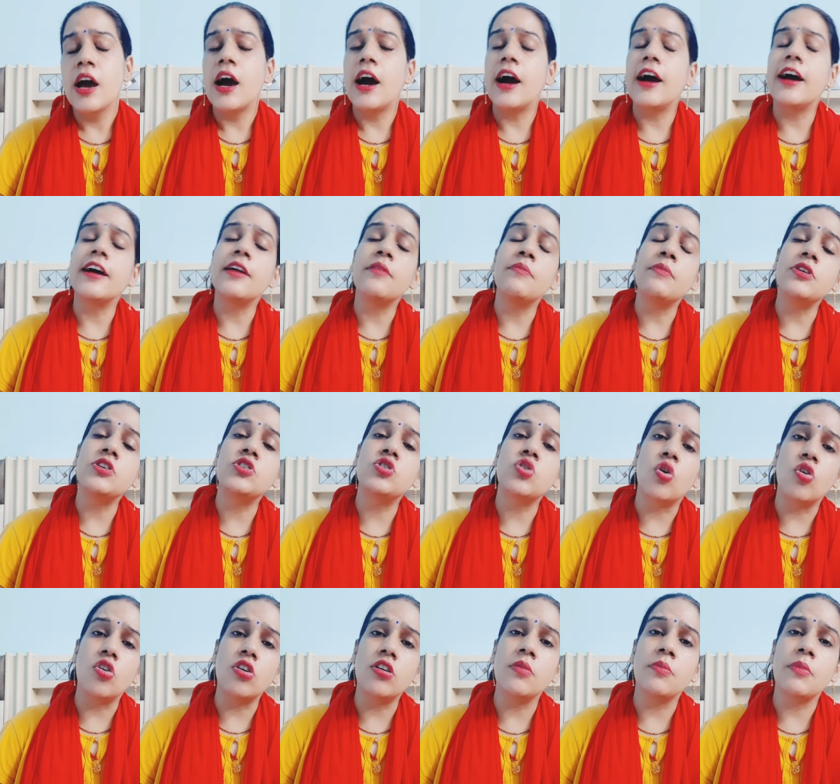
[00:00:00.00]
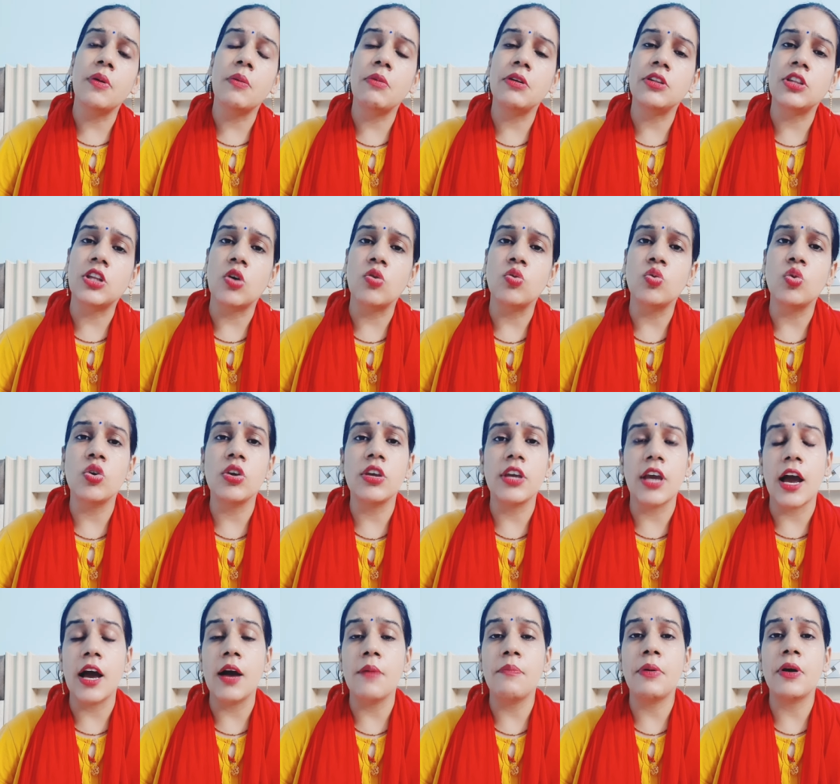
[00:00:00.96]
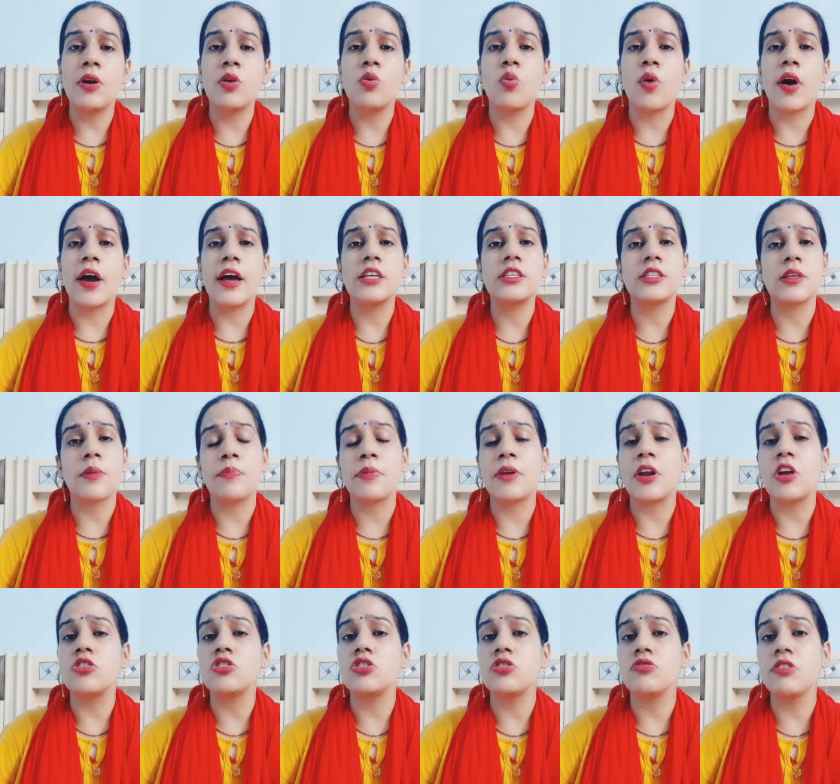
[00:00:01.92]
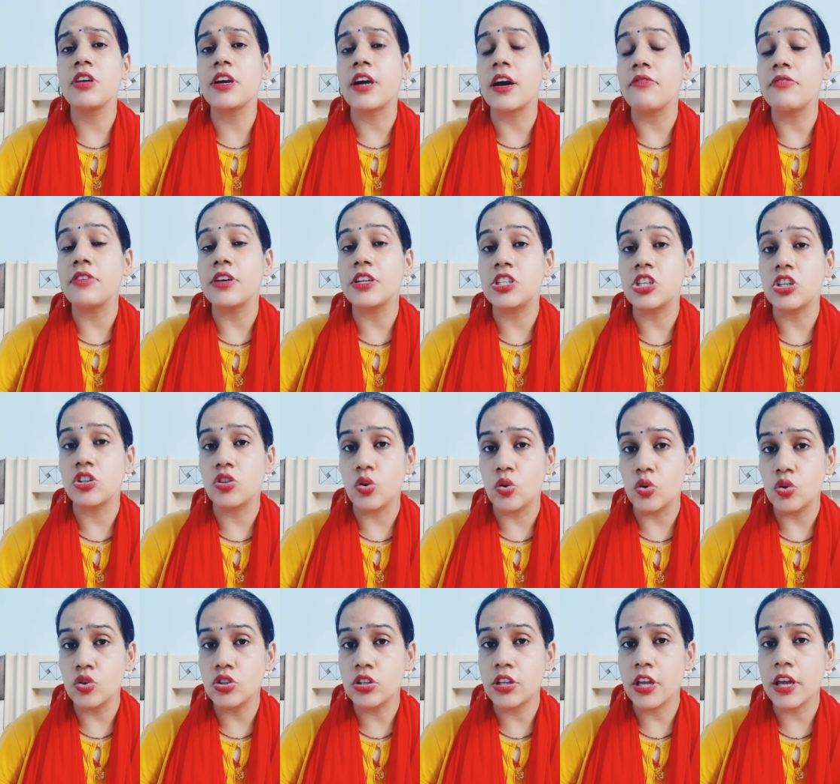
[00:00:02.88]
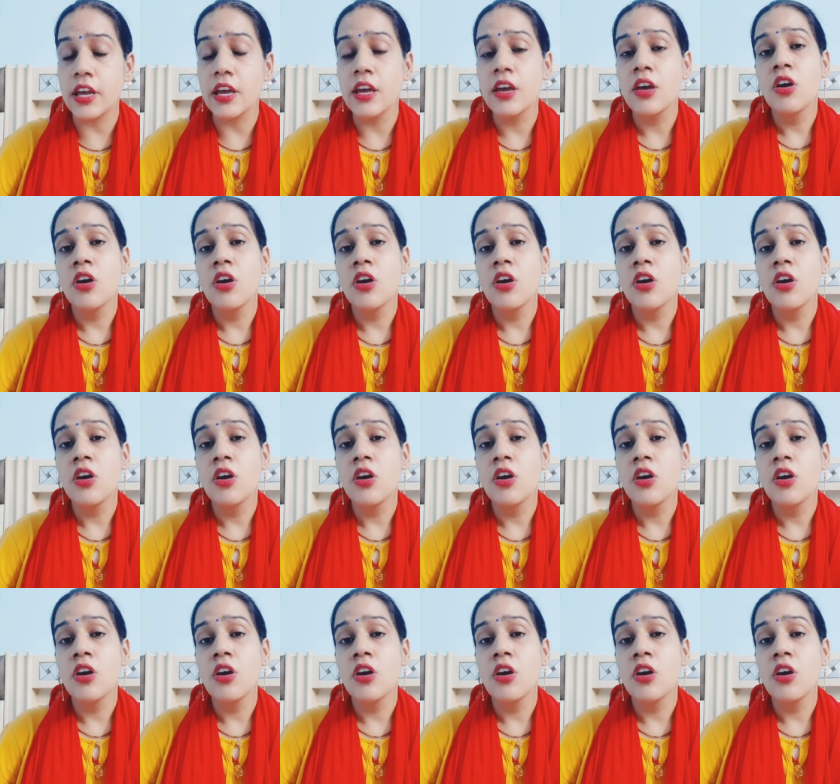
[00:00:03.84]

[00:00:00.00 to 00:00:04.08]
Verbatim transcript: अगर मैं शॉर्ट में बताऊँ तो यहाँ पर हुआ है सपना ऋषि भी काफ़ी अच्छे दोस्त थे